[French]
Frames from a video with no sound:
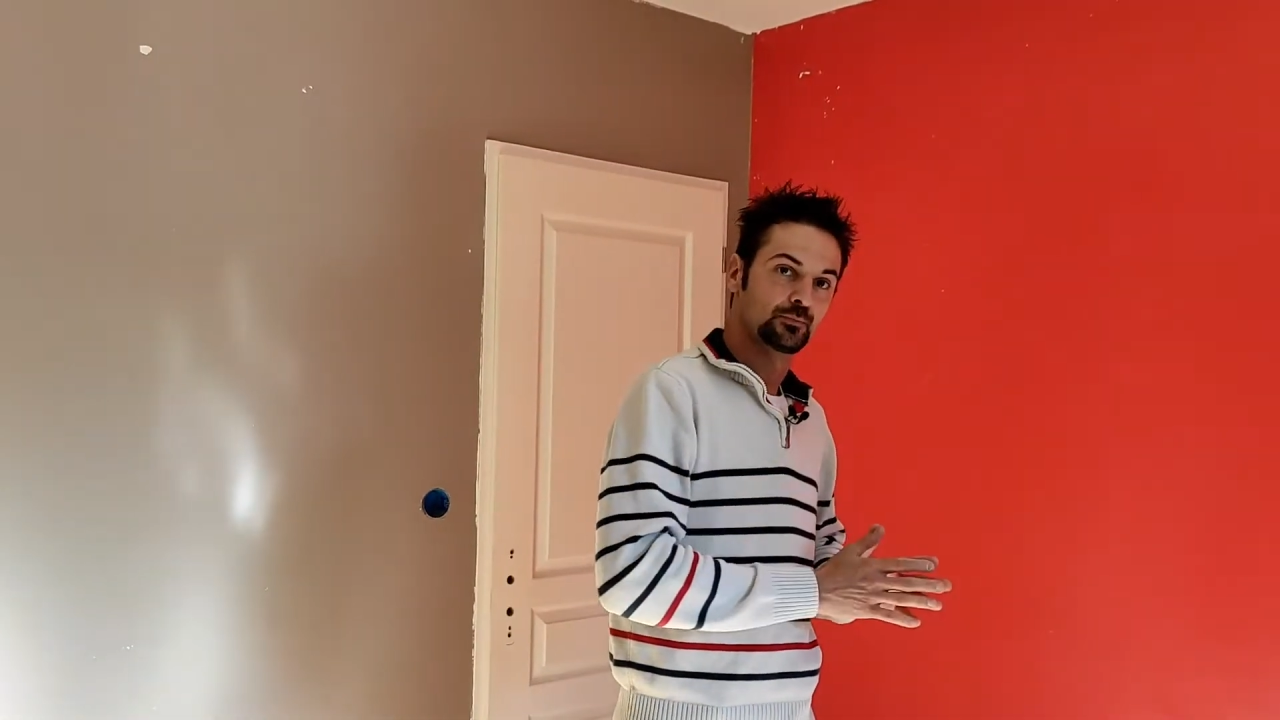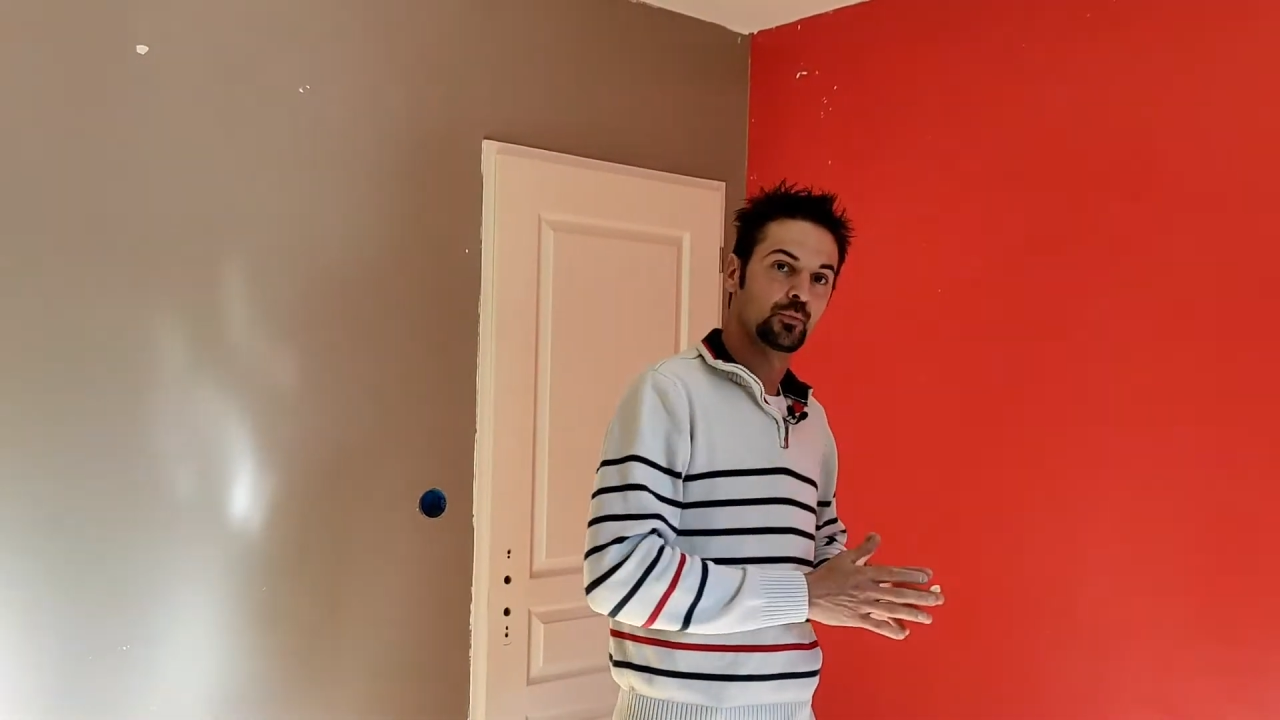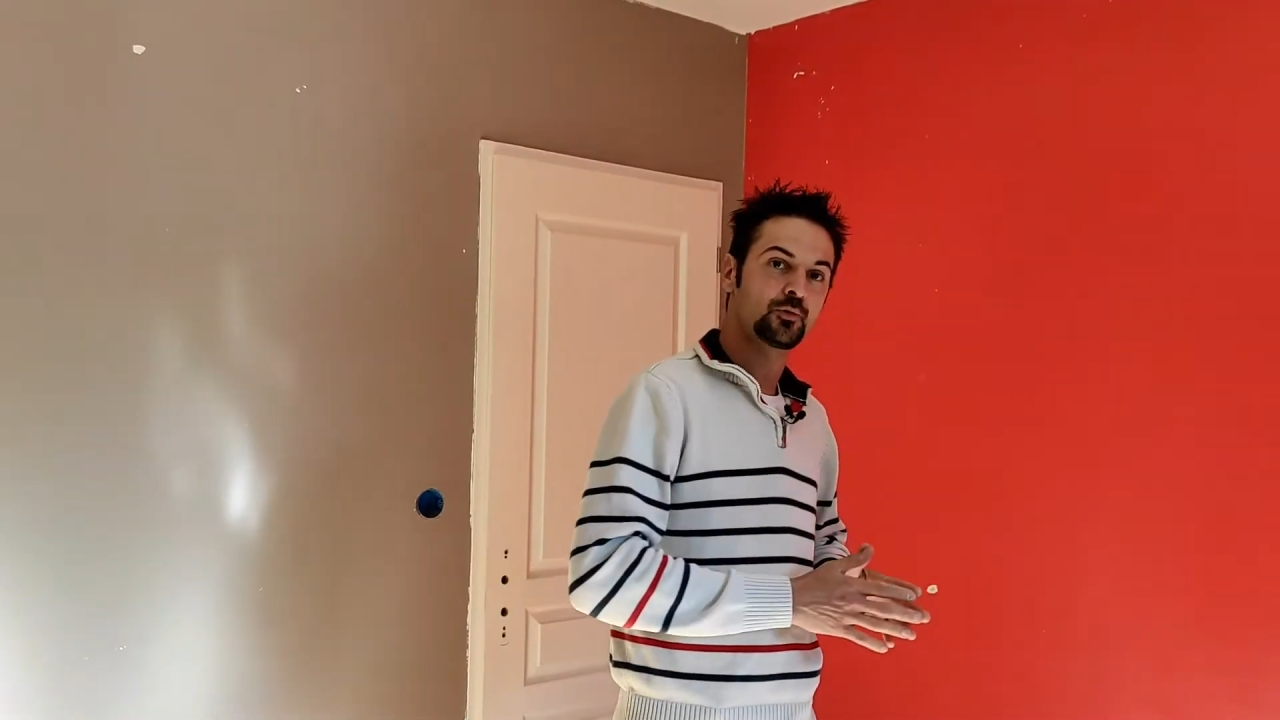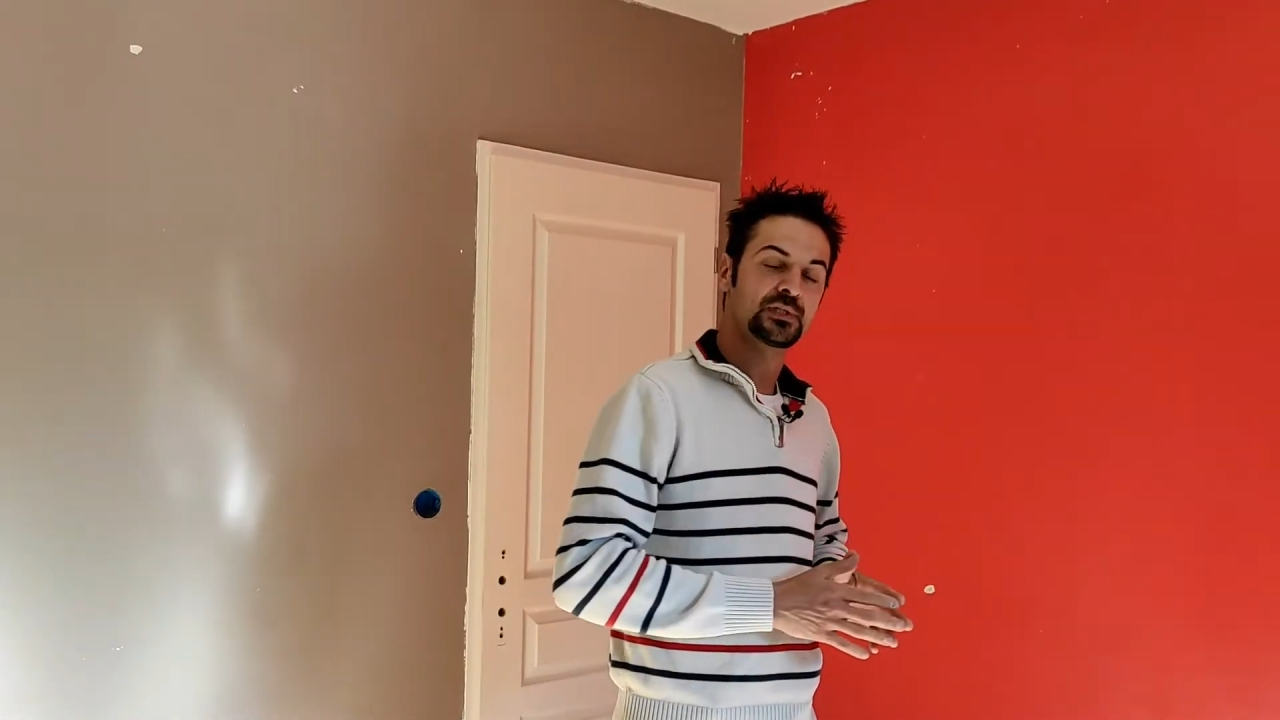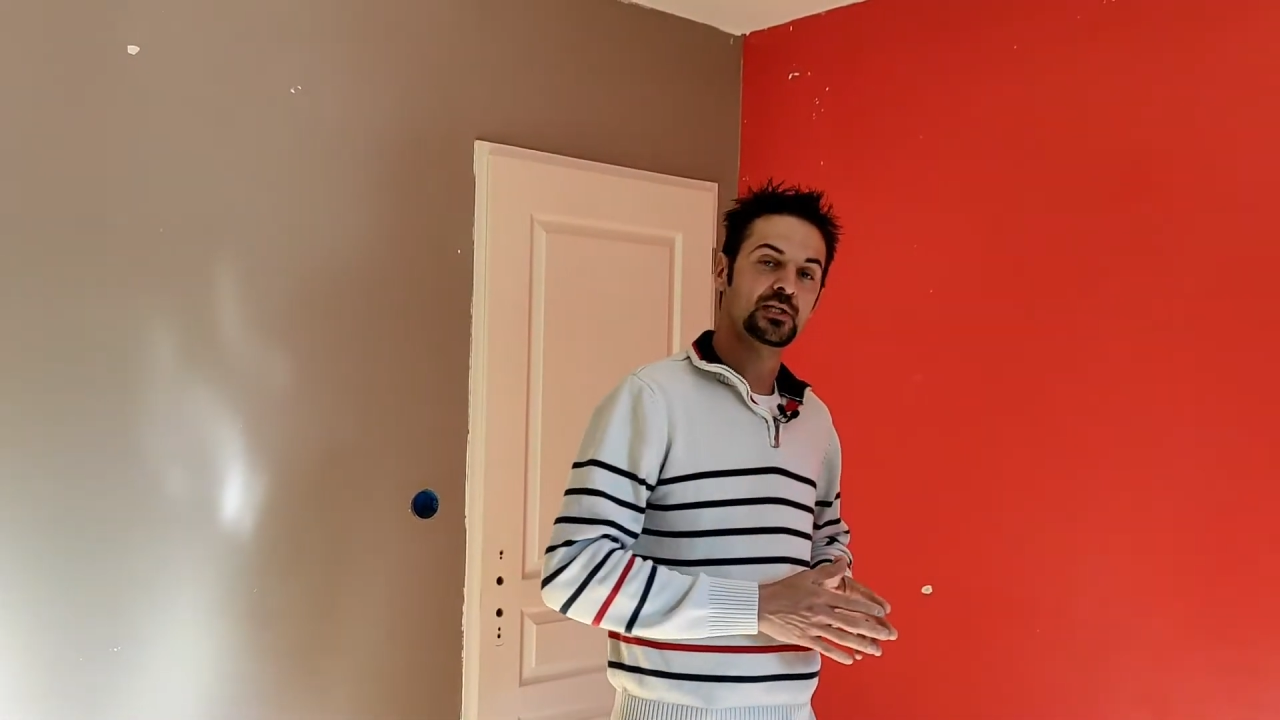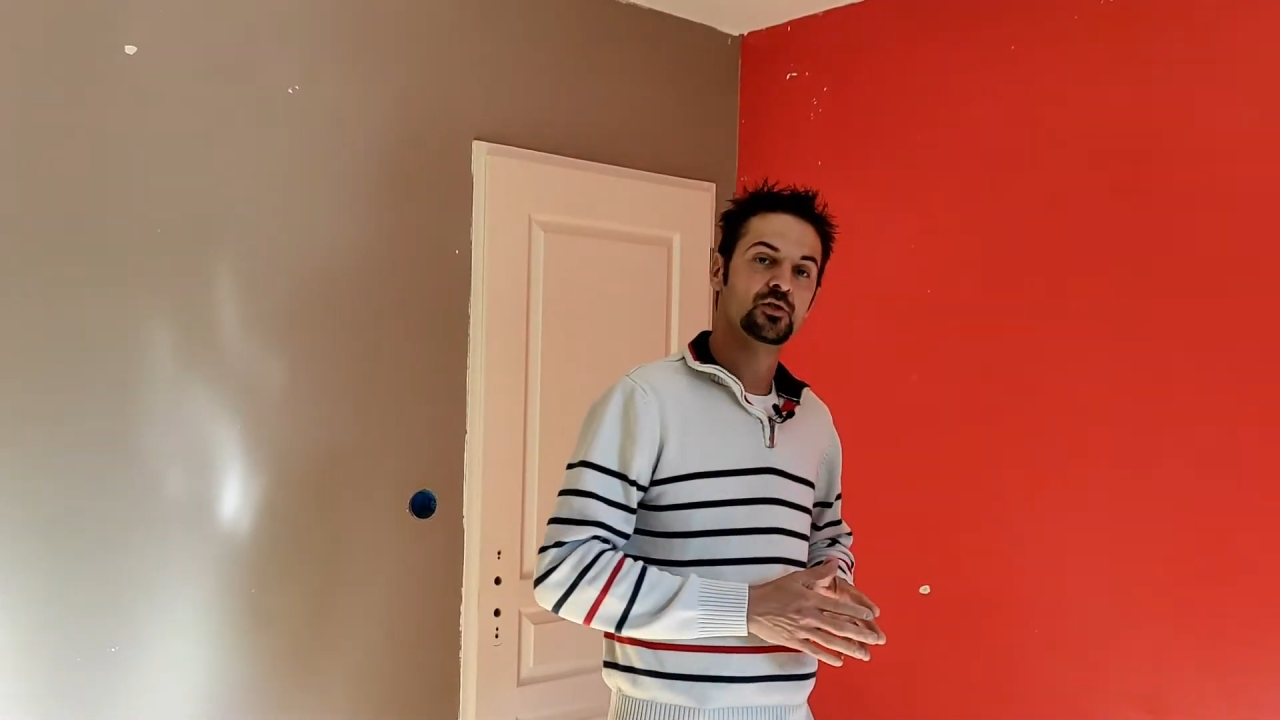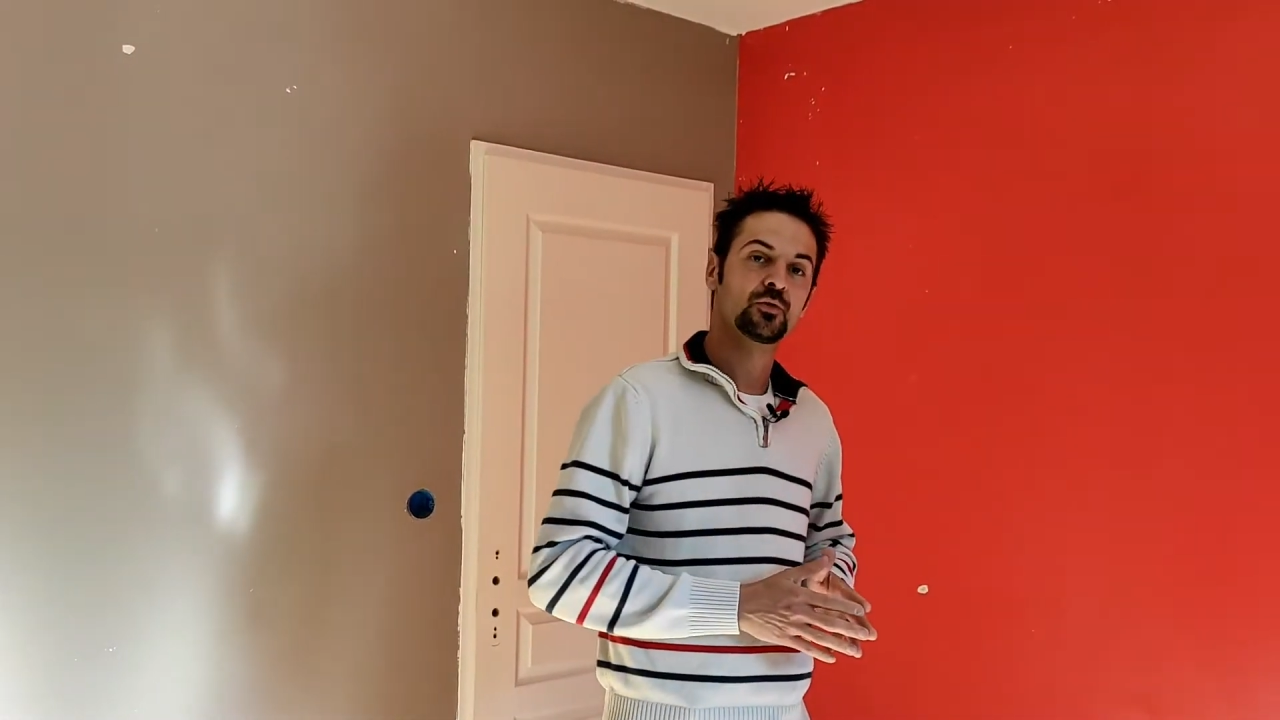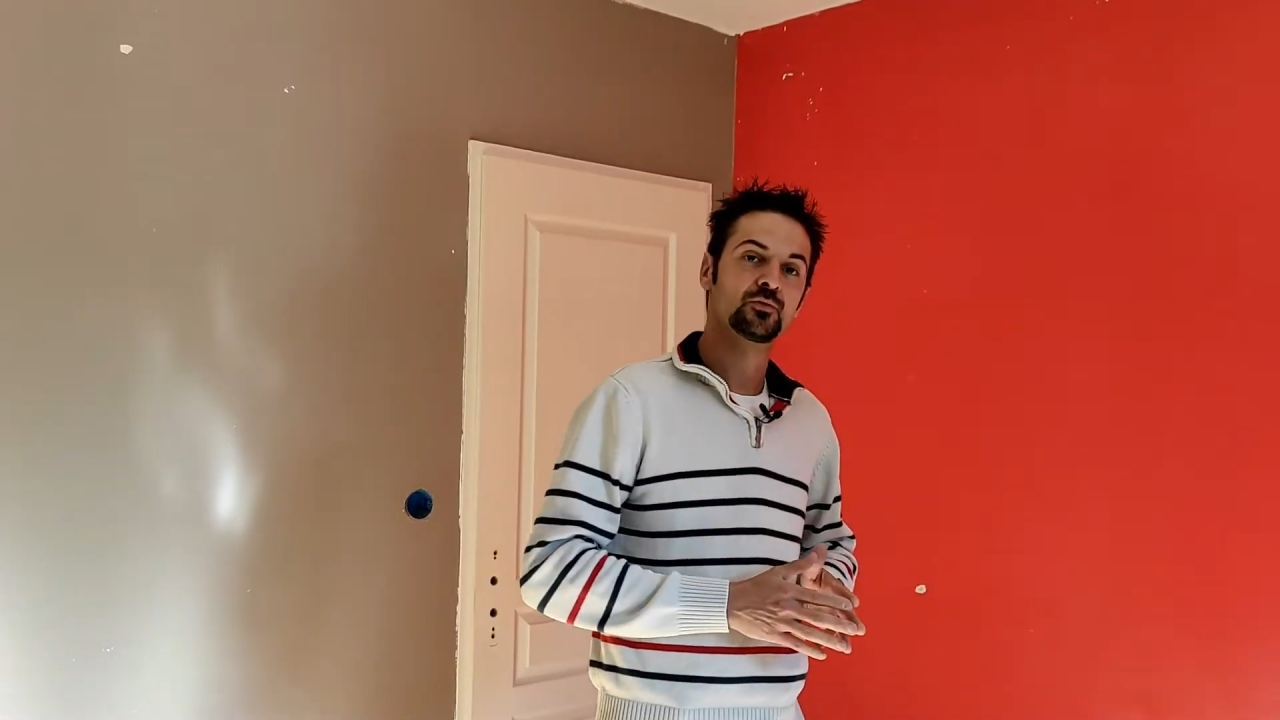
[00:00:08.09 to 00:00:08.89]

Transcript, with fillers: protection